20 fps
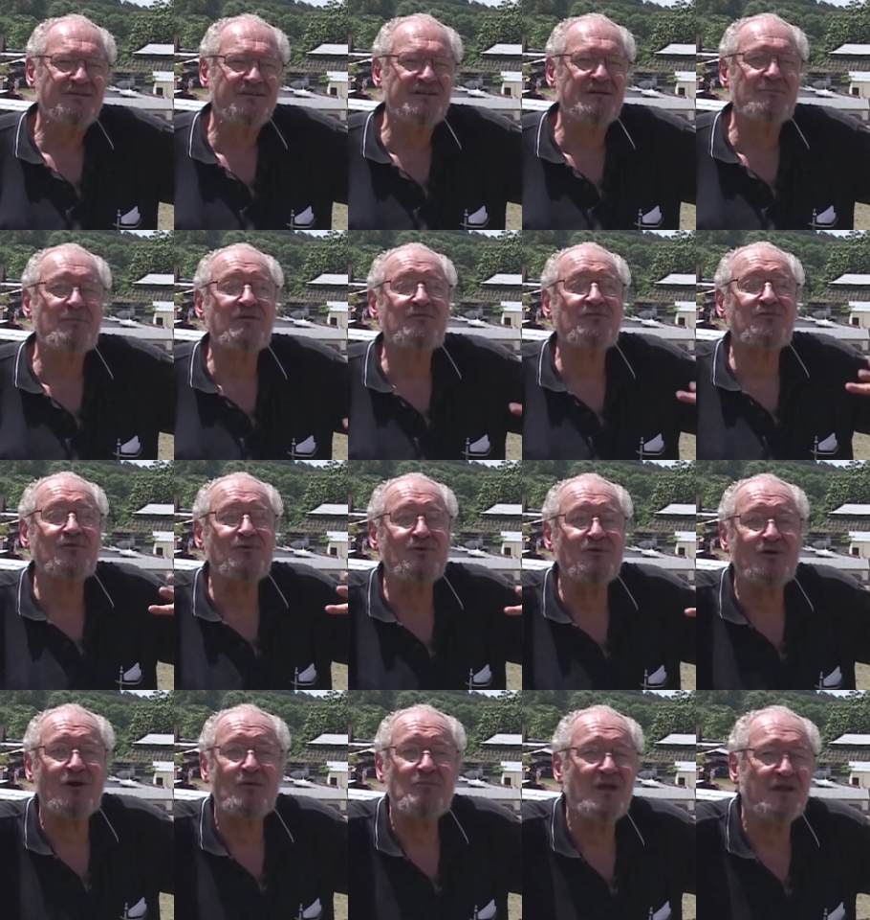Si tu n'es pas
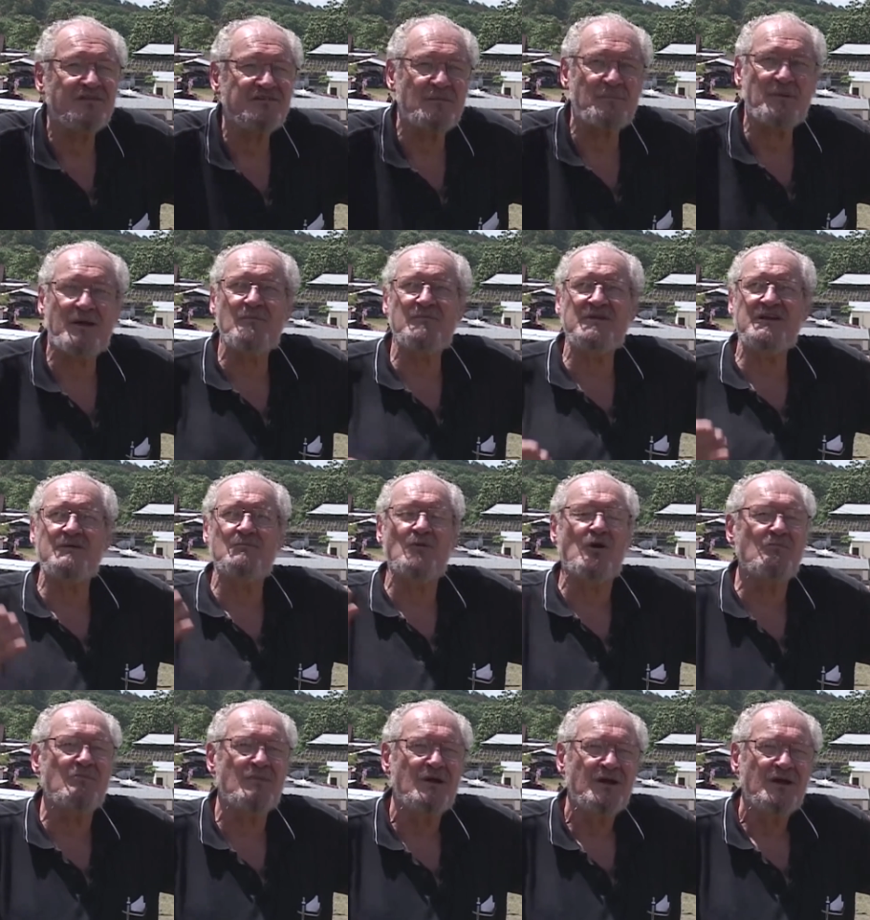sûr, s'il n'y a pas un
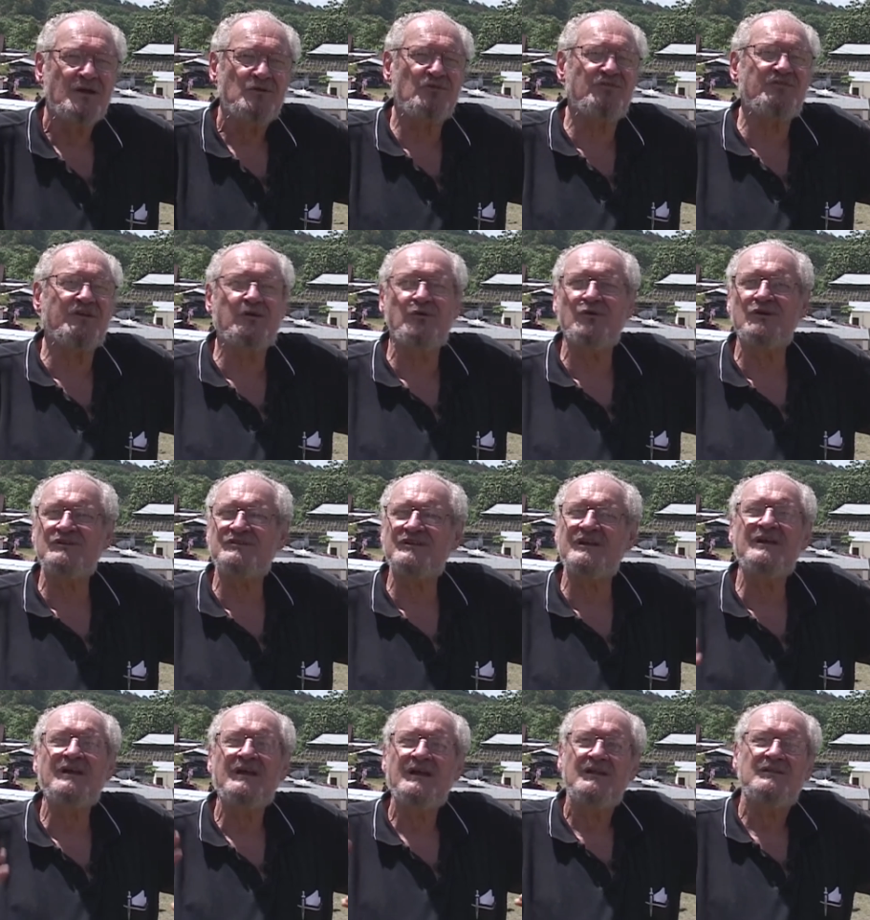minimum de
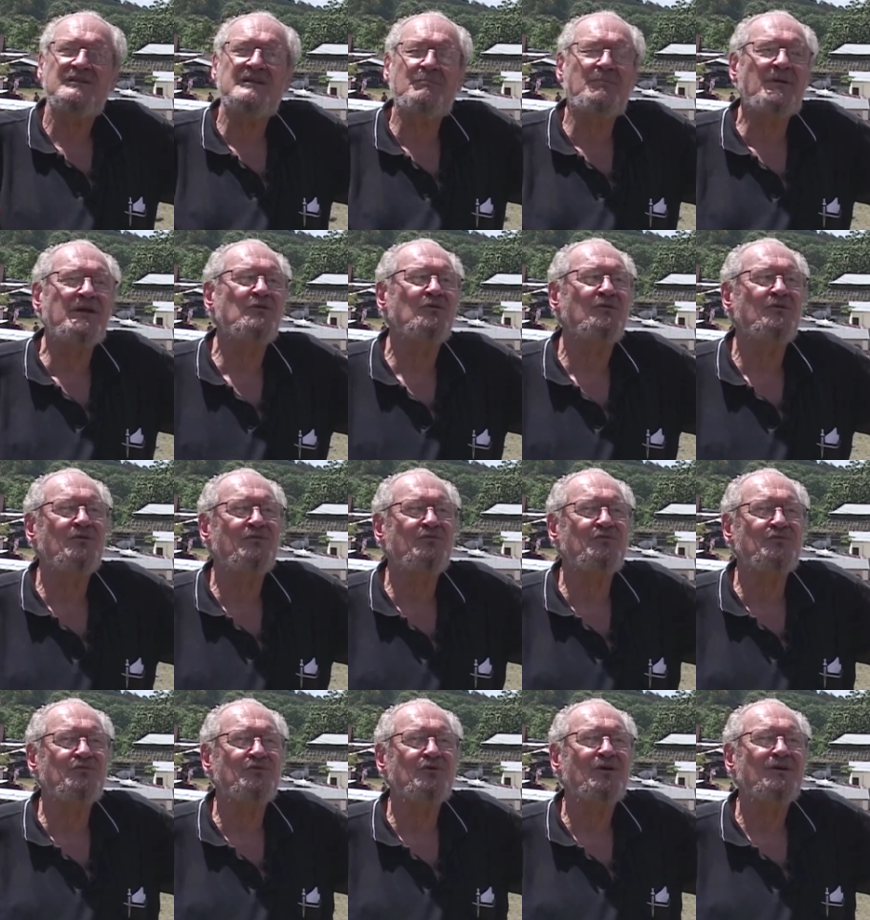sécurité, tu n'as pas de, de
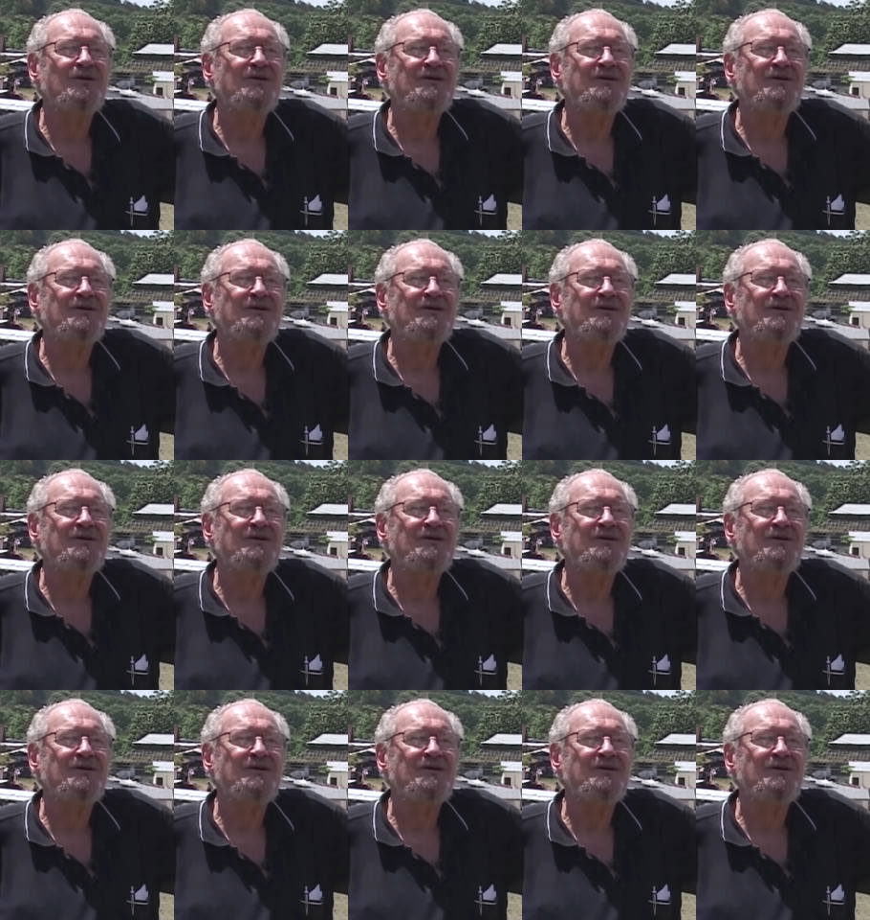futur.